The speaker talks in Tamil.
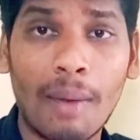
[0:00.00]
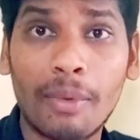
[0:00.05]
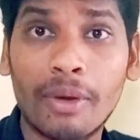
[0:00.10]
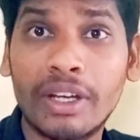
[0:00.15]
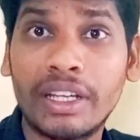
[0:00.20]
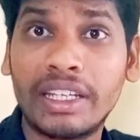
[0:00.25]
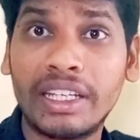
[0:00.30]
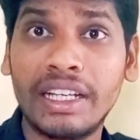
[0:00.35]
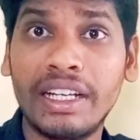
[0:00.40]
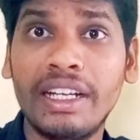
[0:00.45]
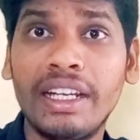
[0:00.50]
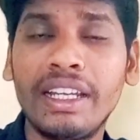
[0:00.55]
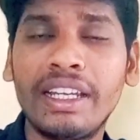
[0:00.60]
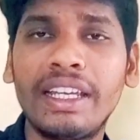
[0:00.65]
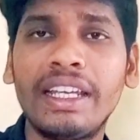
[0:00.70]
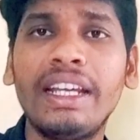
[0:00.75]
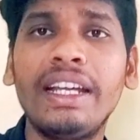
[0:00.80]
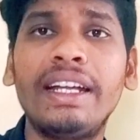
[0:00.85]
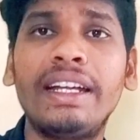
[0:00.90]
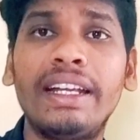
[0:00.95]
அப்புறம்
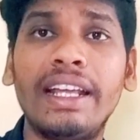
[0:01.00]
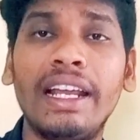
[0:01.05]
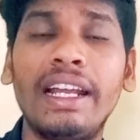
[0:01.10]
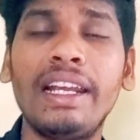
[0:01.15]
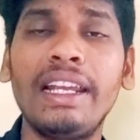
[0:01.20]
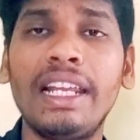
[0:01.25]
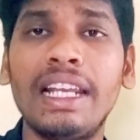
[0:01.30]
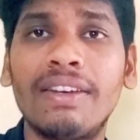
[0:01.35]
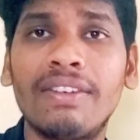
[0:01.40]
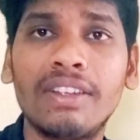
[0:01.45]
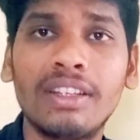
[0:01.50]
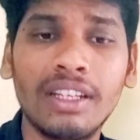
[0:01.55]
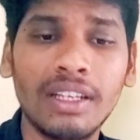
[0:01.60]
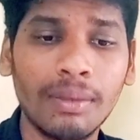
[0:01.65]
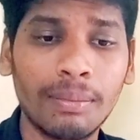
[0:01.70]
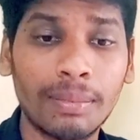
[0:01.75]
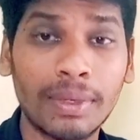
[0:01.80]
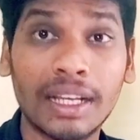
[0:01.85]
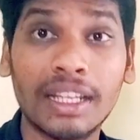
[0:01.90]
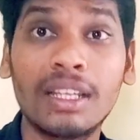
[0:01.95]
இன்னைக்கு டெல்லியில வந்து
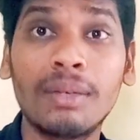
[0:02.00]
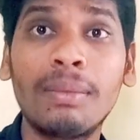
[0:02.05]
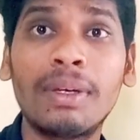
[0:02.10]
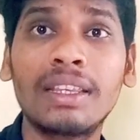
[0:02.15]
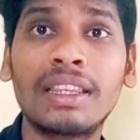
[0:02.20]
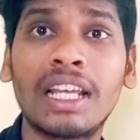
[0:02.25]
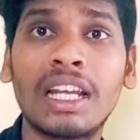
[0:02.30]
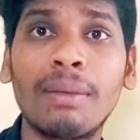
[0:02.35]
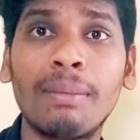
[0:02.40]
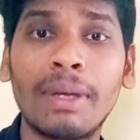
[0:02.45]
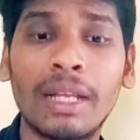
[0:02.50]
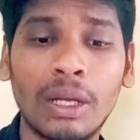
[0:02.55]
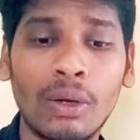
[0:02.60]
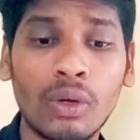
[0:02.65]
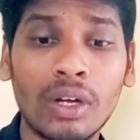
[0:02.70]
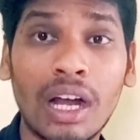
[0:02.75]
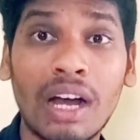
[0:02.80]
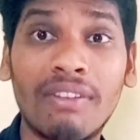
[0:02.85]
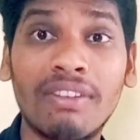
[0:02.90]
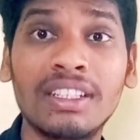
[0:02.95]
பிரதமர் தலைமையில
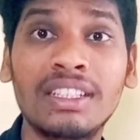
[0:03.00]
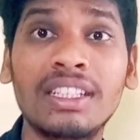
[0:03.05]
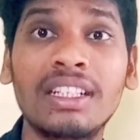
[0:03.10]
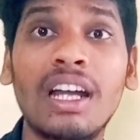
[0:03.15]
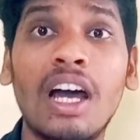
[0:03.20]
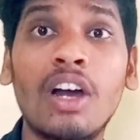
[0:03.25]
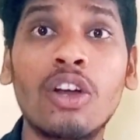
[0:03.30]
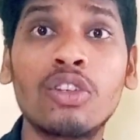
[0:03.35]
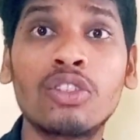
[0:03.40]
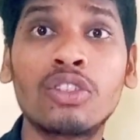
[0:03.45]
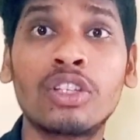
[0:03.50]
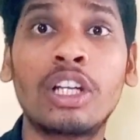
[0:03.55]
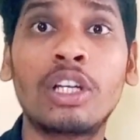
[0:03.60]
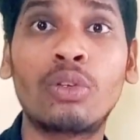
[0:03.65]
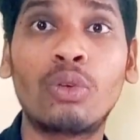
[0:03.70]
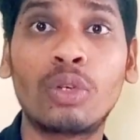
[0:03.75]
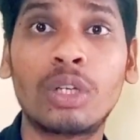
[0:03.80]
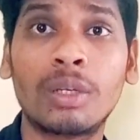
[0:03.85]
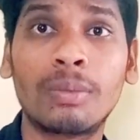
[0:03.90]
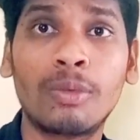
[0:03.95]
ஒரு அவசர ஆலோசனை
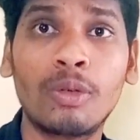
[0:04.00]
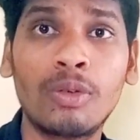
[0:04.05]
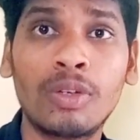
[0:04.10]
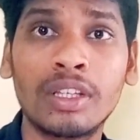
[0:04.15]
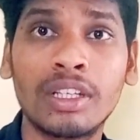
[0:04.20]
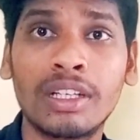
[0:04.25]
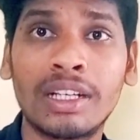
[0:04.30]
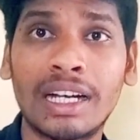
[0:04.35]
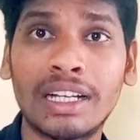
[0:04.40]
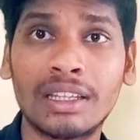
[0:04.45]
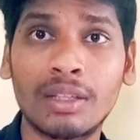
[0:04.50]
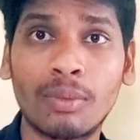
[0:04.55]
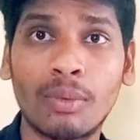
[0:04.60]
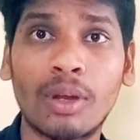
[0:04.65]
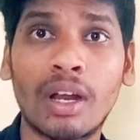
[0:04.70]
கூட்டமும் வந்து நடத்த